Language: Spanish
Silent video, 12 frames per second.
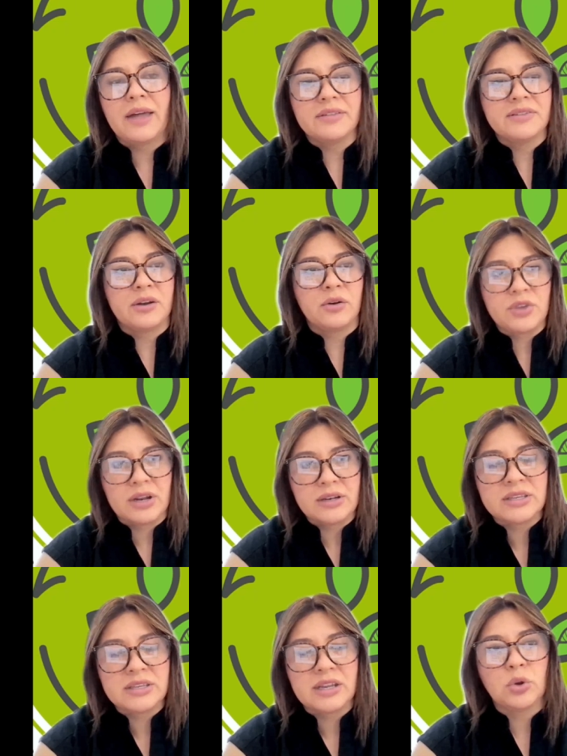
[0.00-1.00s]
desarrollar
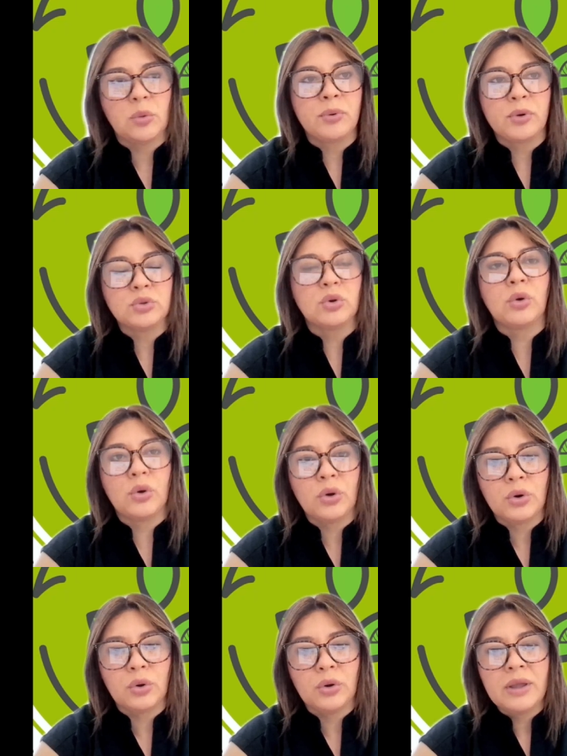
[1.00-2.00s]
ciertos
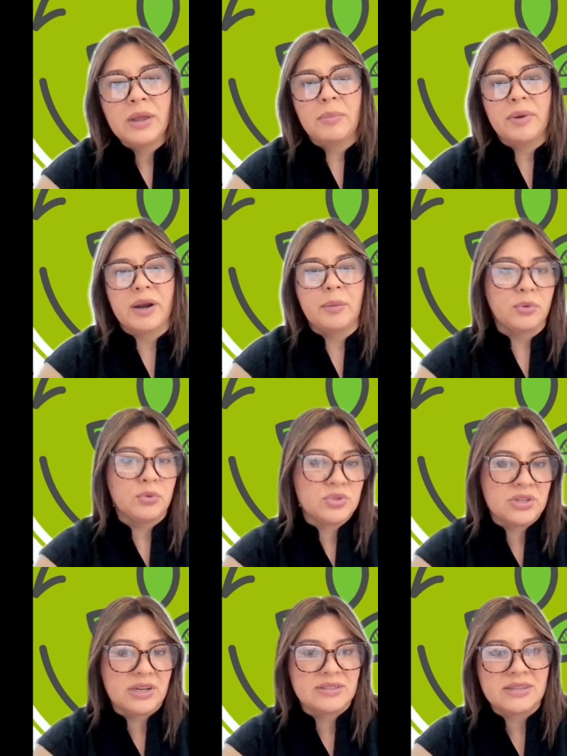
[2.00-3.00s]
protocolos para
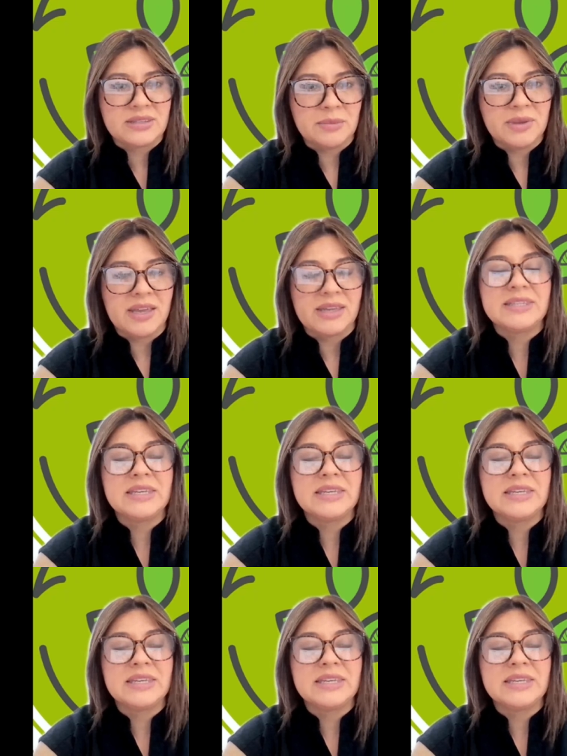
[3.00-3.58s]
producir esas semillas.